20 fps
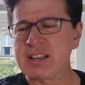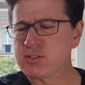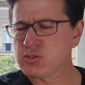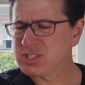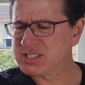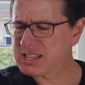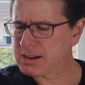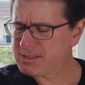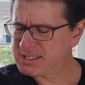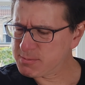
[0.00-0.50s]

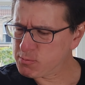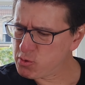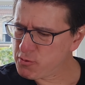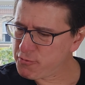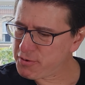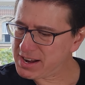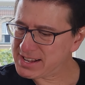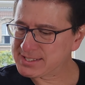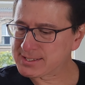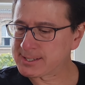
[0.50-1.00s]
una cerveza muy
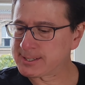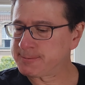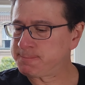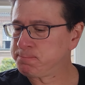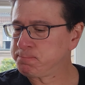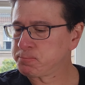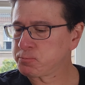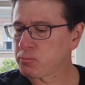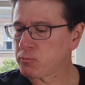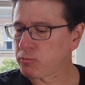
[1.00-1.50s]
fresca.
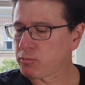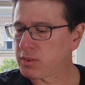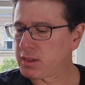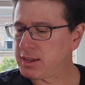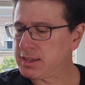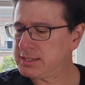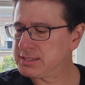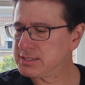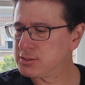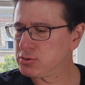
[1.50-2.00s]

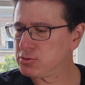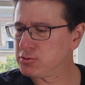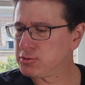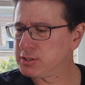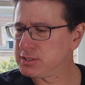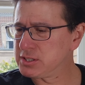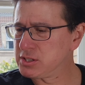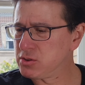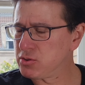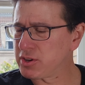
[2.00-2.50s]

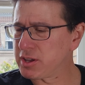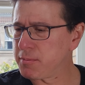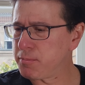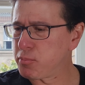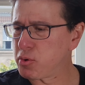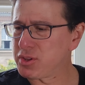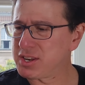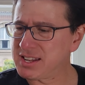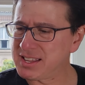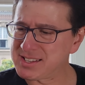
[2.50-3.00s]
Eso es lo que
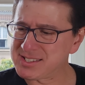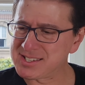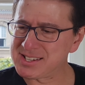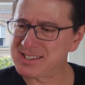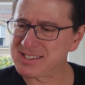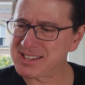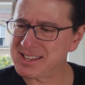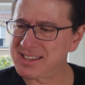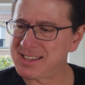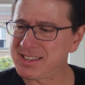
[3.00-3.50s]
podría
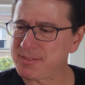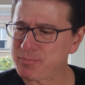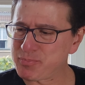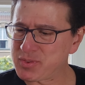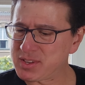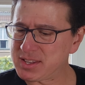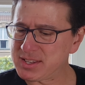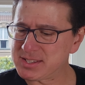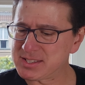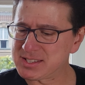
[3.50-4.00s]
decir de
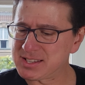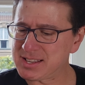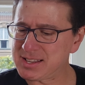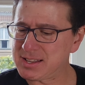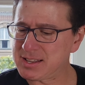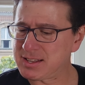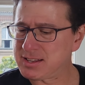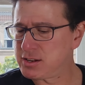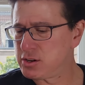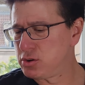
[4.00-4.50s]

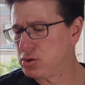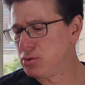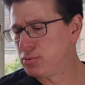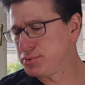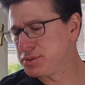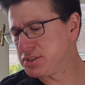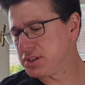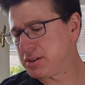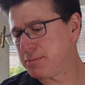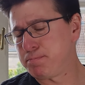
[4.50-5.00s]
esta
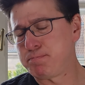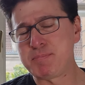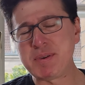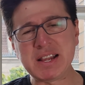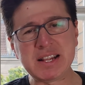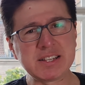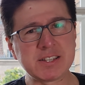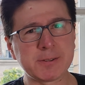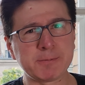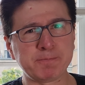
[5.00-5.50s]
Lupsa
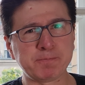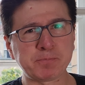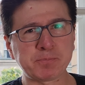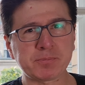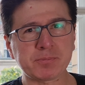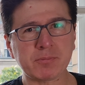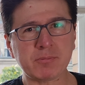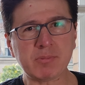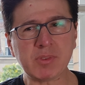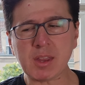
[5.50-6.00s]
Pils.
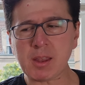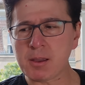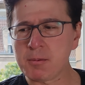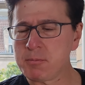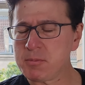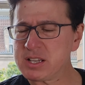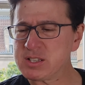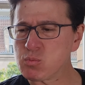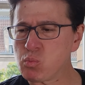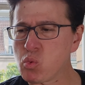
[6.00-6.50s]

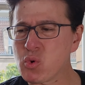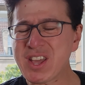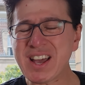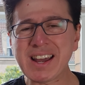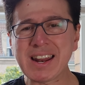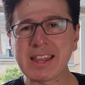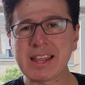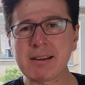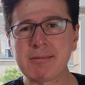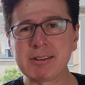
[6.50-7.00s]
Es muy
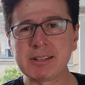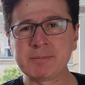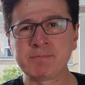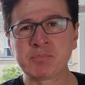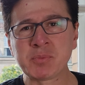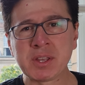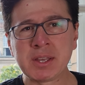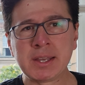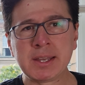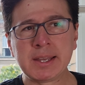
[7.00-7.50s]
agradable.
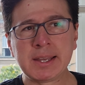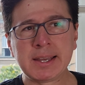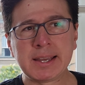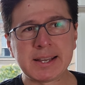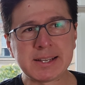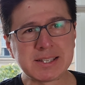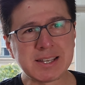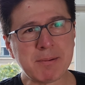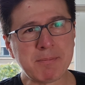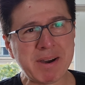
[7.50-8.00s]

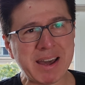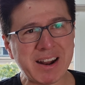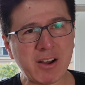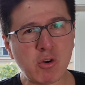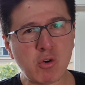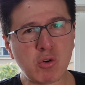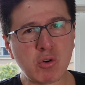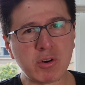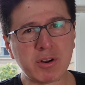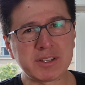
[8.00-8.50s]
Ese
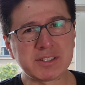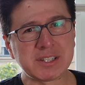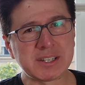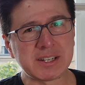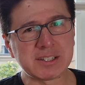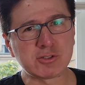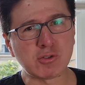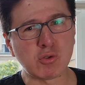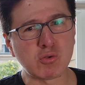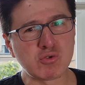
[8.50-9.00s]
amargor, ese
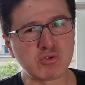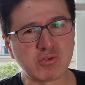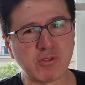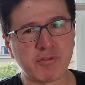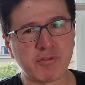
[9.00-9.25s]
retrogusto